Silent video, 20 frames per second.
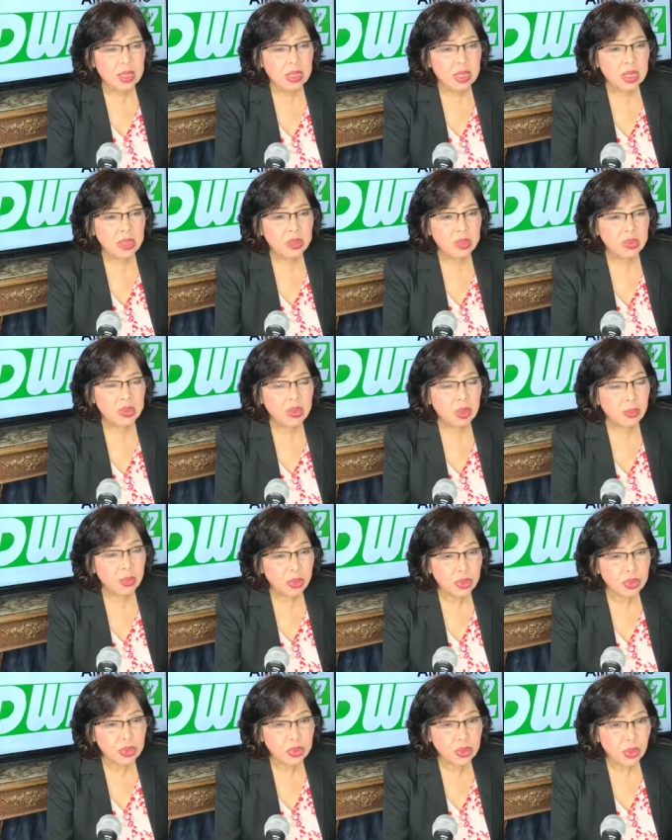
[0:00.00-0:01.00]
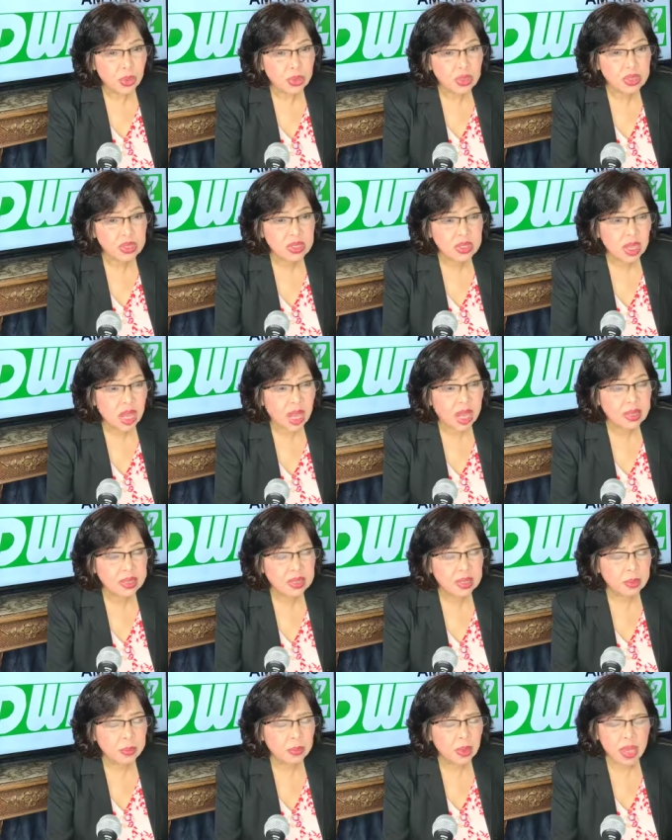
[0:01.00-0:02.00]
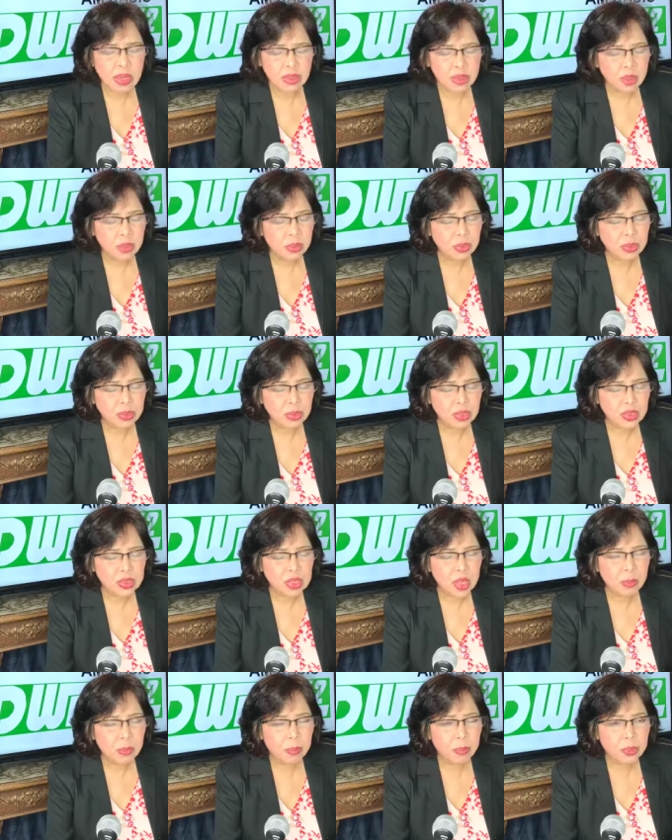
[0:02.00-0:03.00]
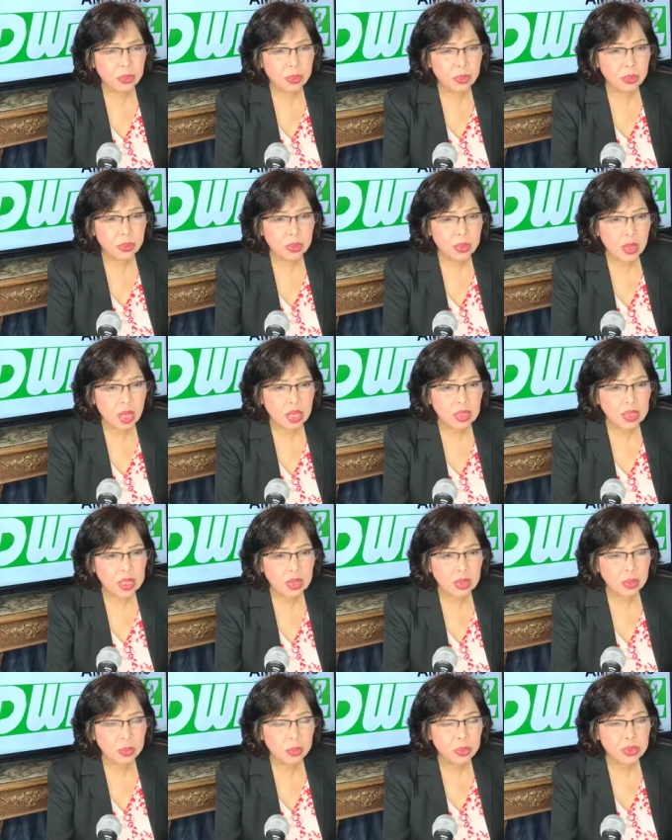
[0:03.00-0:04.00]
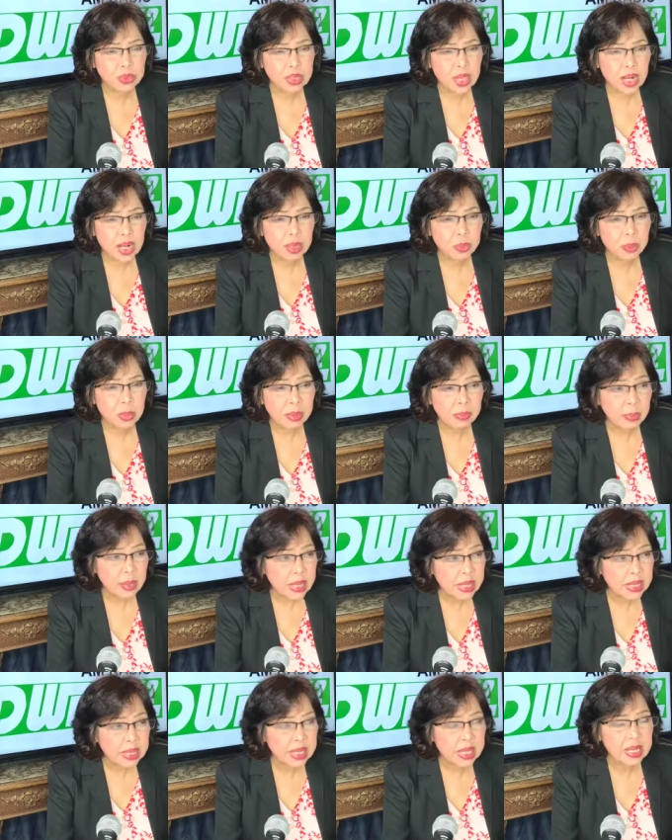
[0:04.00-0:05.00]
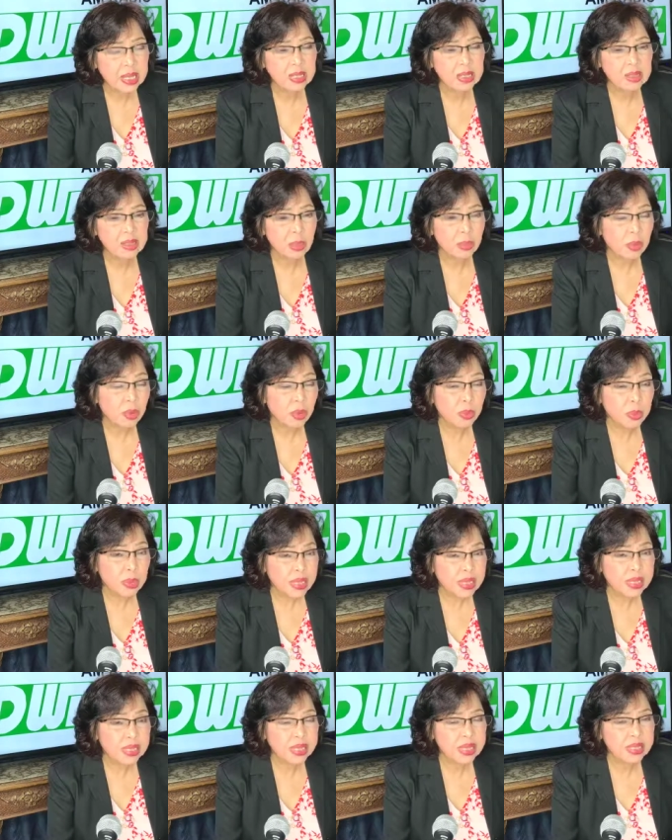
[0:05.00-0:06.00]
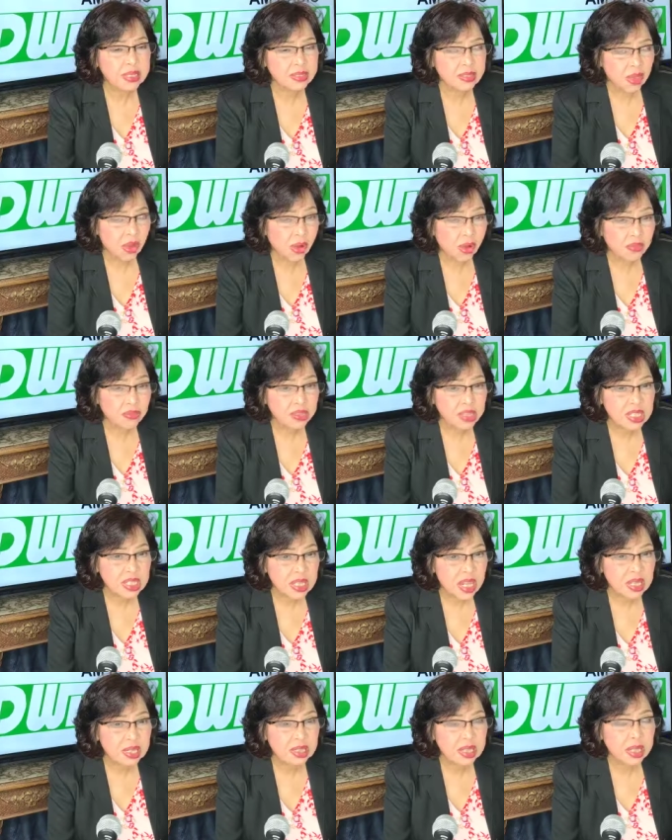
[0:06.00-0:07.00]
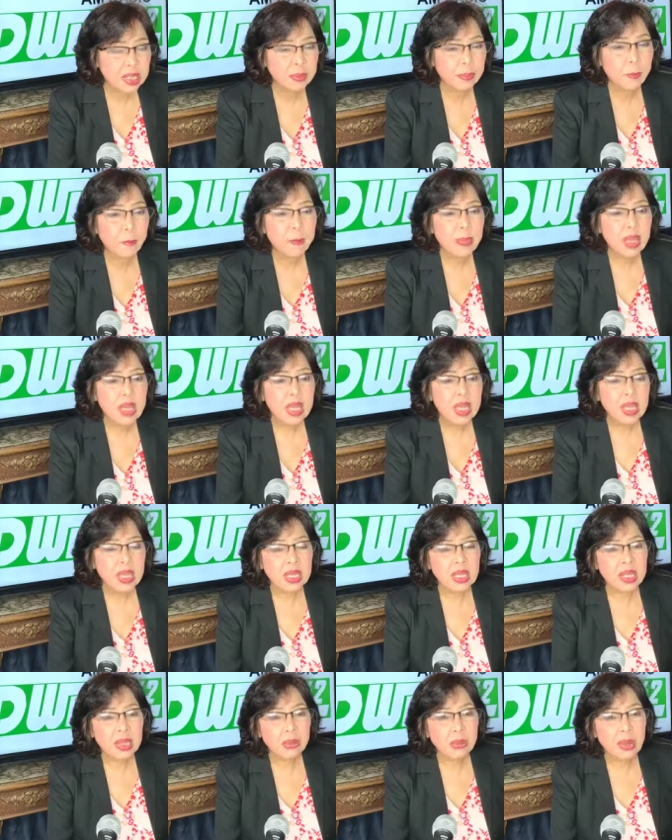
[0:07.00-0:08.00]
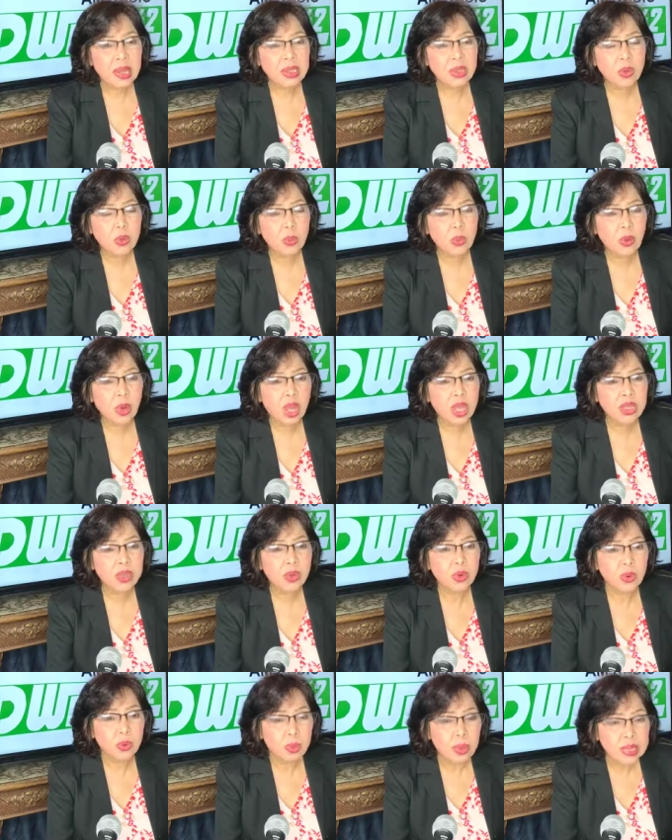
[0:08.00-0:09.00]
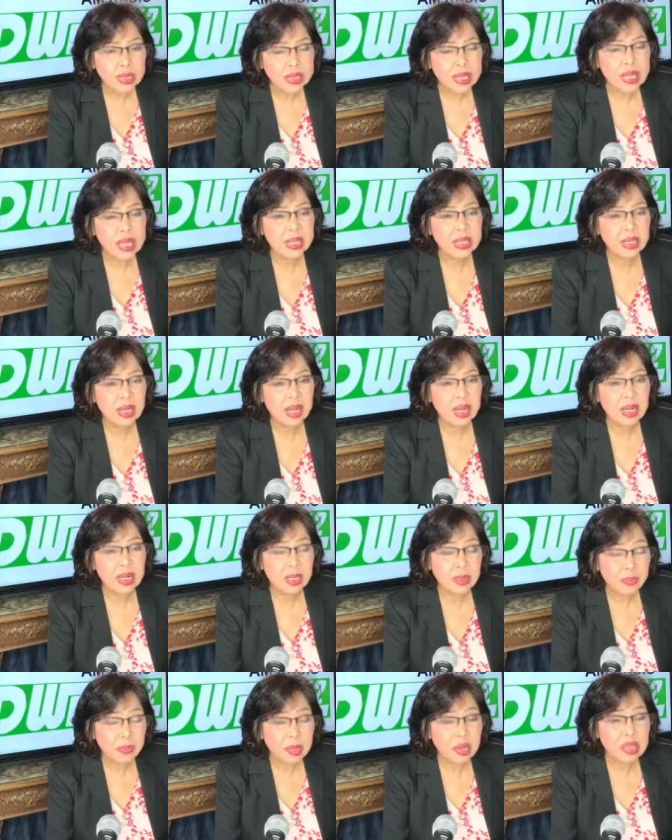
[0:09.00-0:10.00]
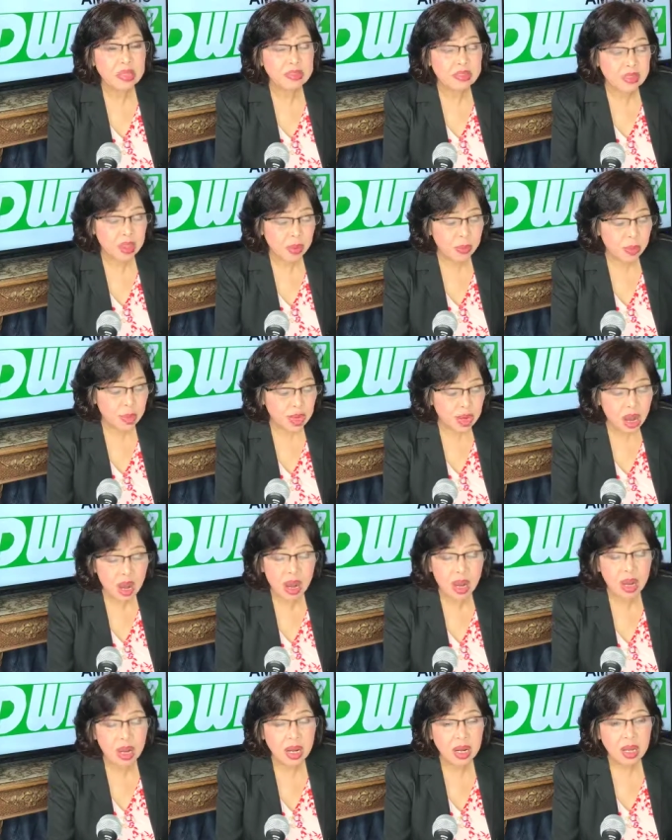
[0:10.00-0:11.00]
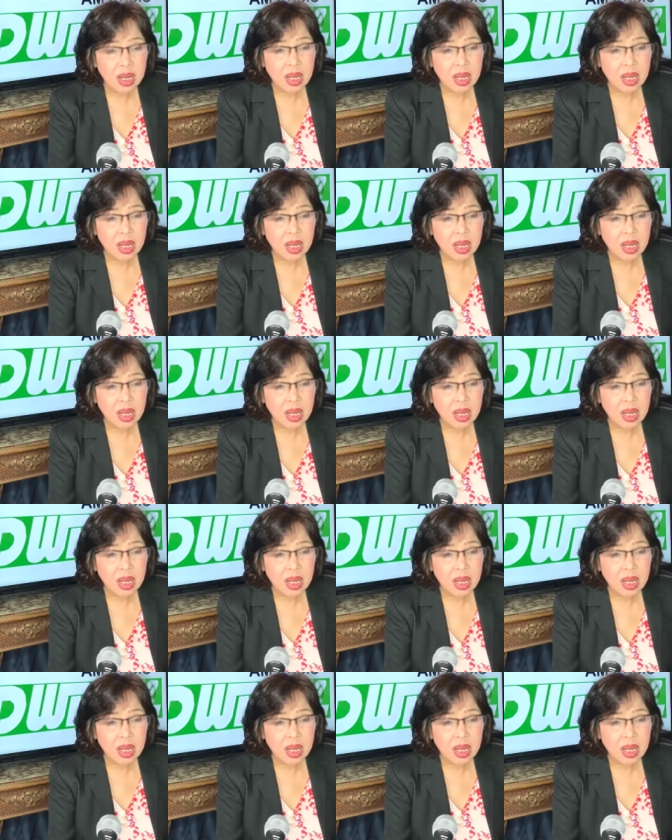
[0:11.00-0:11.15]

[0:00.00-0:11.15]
dito sa Munoz, sa ating, ay sa Munoz, sa, uh, dito po sa Lagman Building, sa Blumentrate, sa office natin, ini-invite ko po kayong umaten ng libreng seminar